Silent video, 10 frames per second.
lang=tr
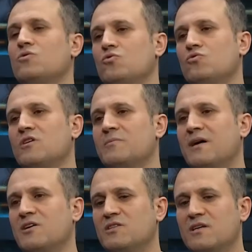olduğu gibi
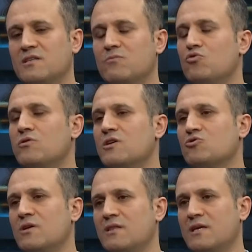aşılarında mutlak
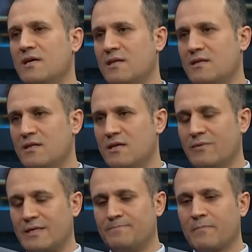surette yan etkileri var.